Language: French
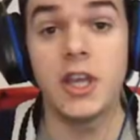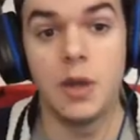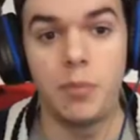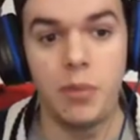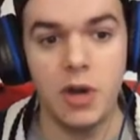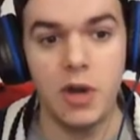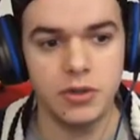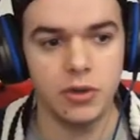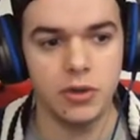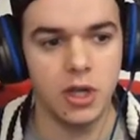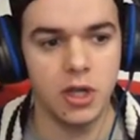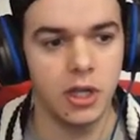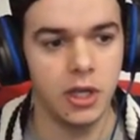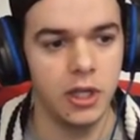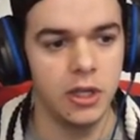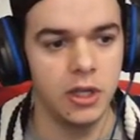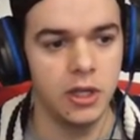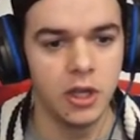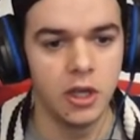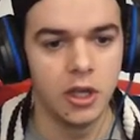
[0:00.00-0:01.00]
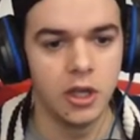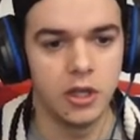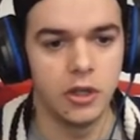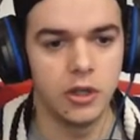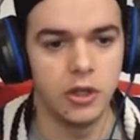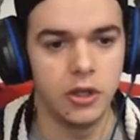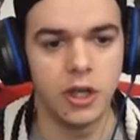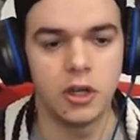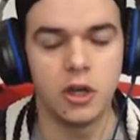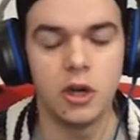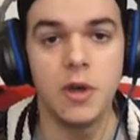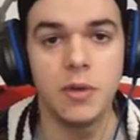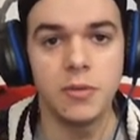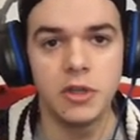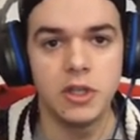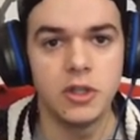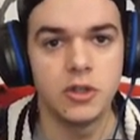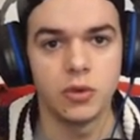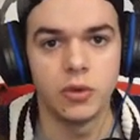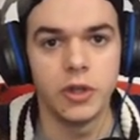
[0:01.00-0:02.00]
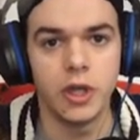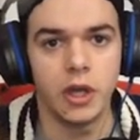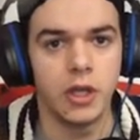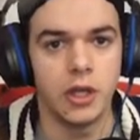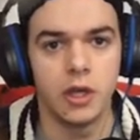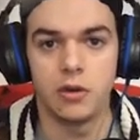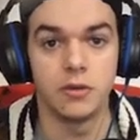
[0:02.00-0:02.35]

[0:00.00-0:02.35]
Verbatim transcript: la place sur la grille, il y en a quand même qui sont derrière,